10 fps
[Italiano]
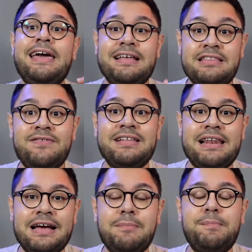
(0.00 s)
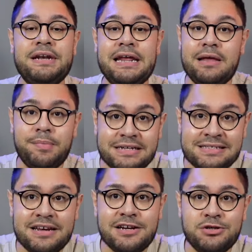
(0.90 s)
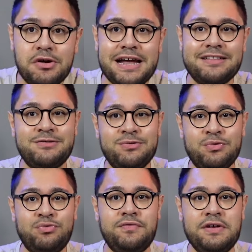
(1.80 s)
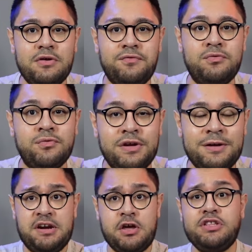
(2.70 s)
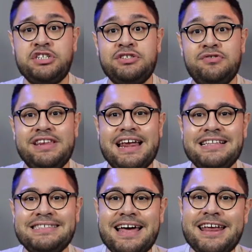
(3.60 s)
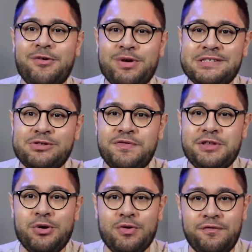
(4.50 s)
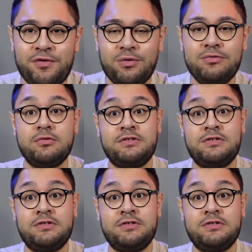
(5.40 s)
e attivate la campanella per essere aggiornati su tutti i video futuri. Perché ho deciso di realizzare questo video confronto